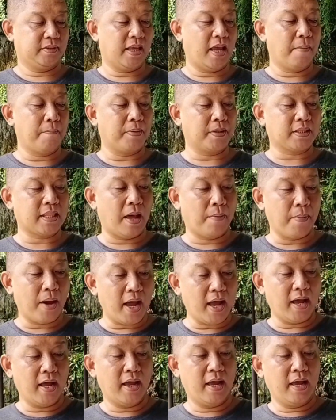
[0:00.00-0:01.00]
Yang
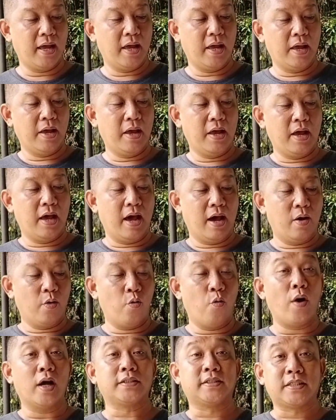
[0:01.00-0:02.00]
pertama,
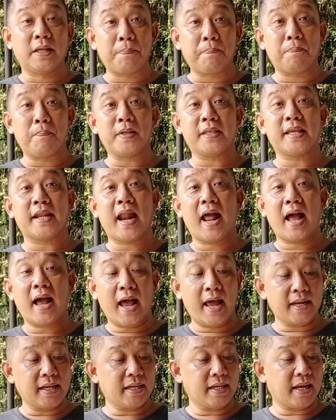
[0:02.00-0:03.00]
wajib
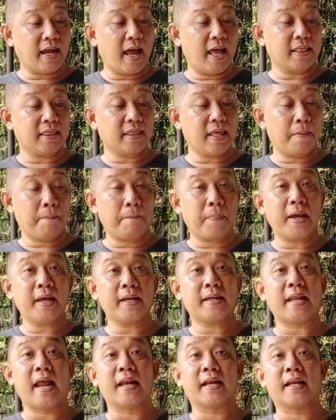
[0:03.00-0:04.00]
menyerahkan
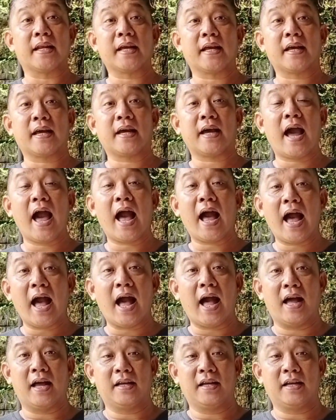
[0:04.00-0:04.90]
KTP dan KK.